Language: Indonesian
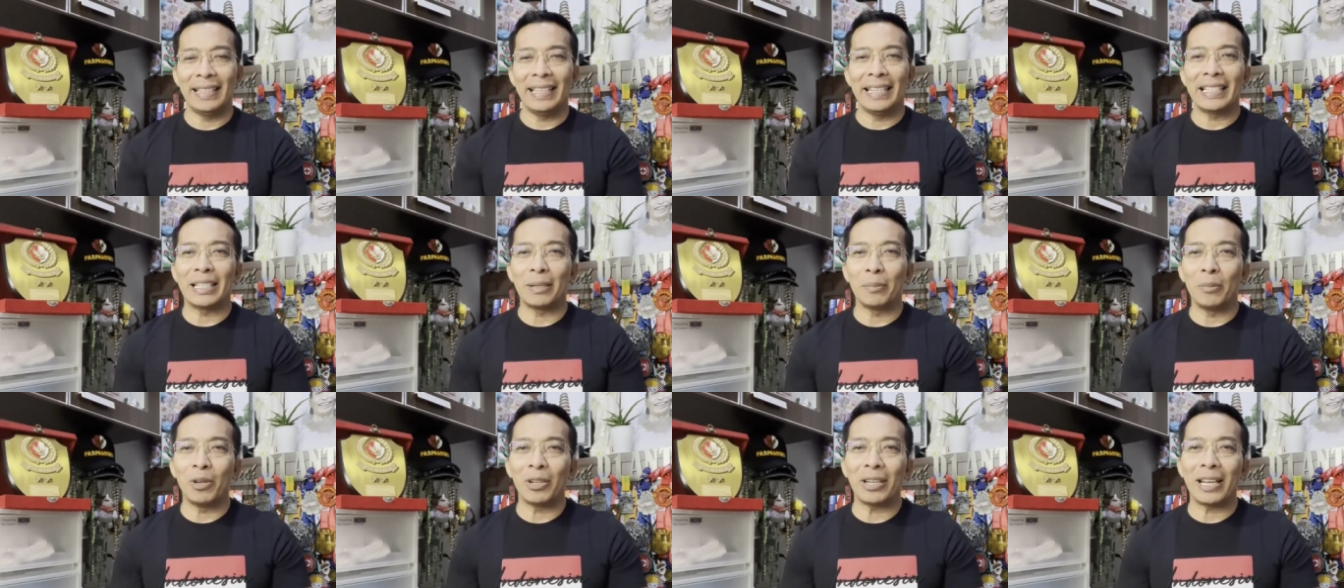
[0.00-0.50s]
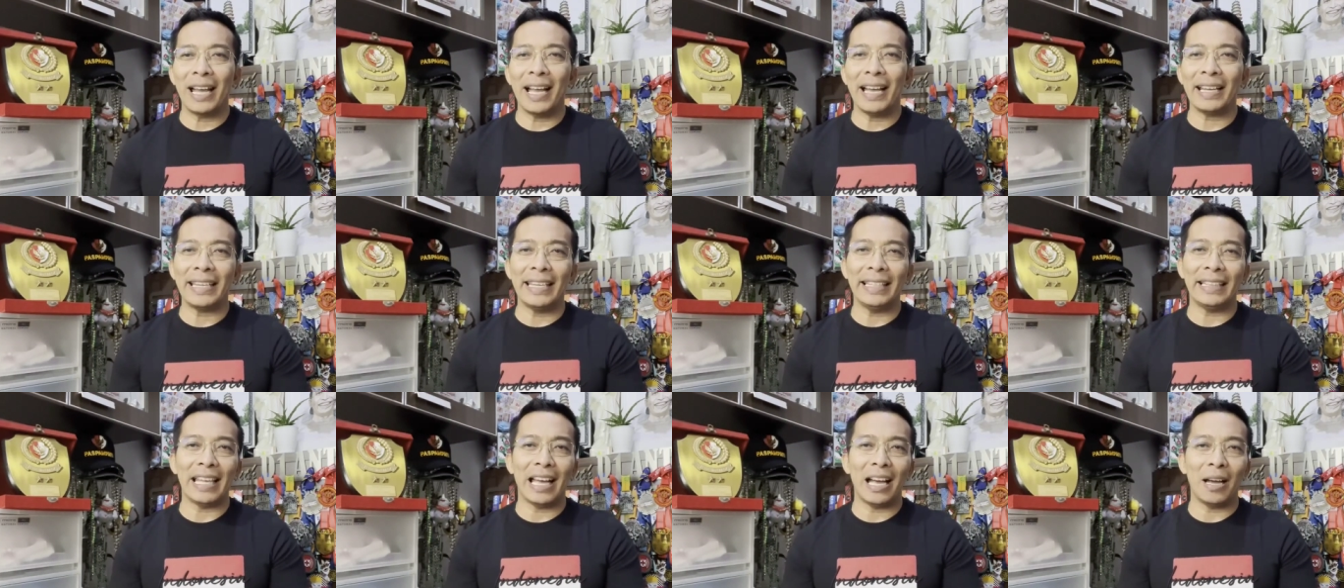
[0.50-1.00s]
Semoga
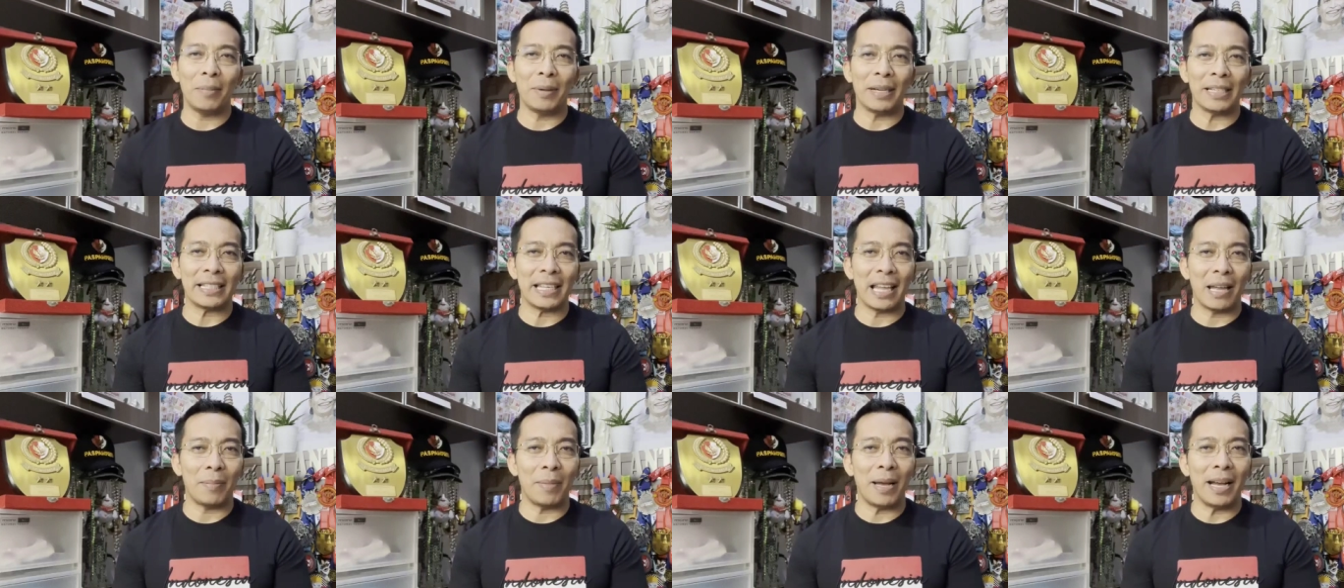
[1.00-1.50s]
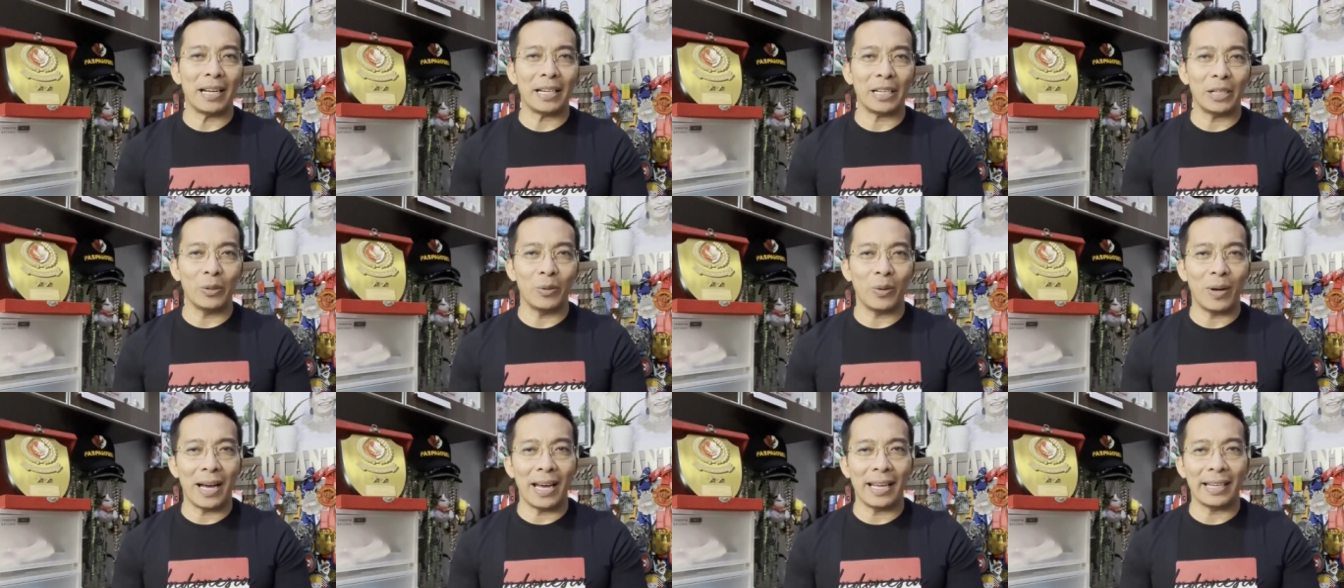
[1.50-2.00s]
kita bersama
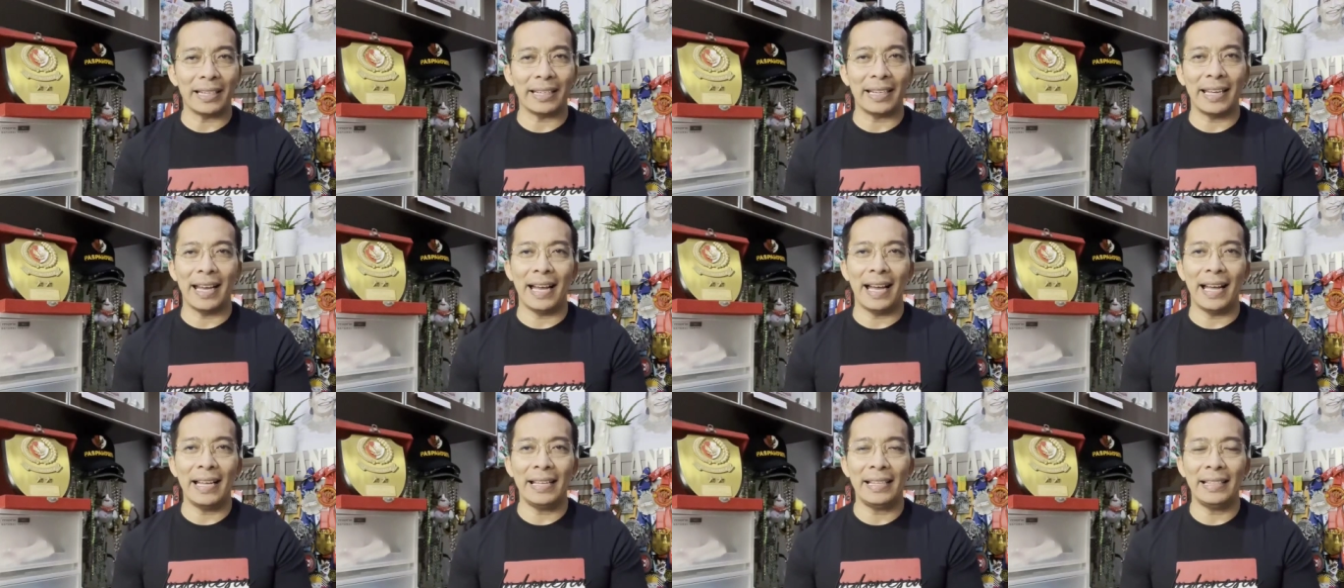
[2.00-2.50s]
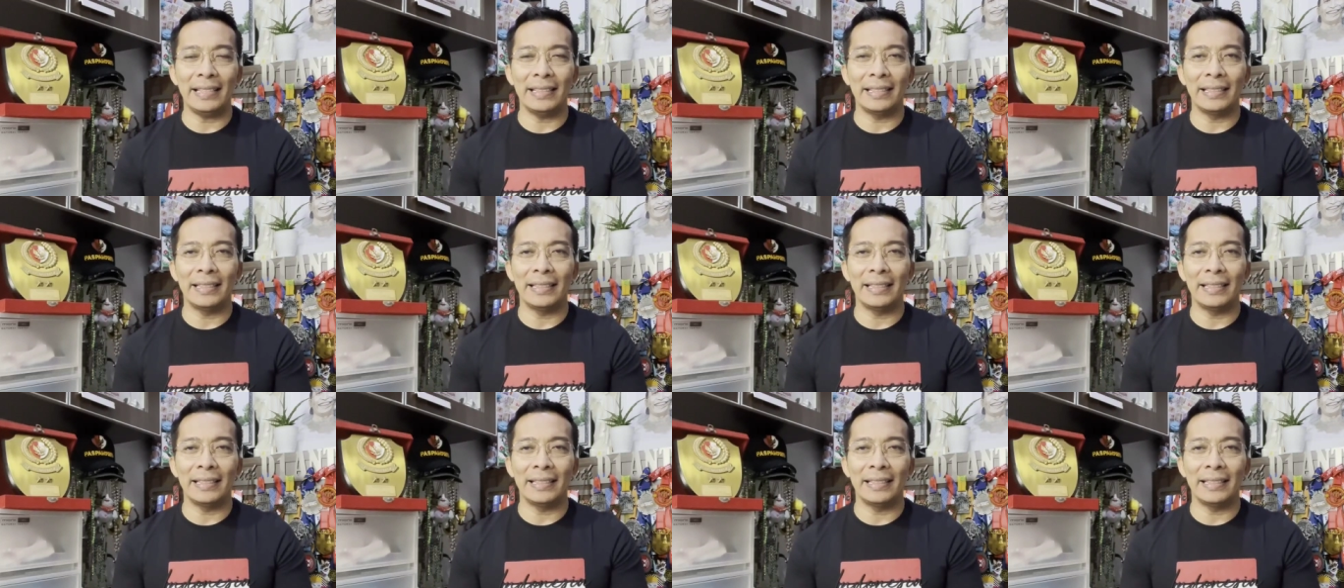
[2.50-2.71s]
keluarga,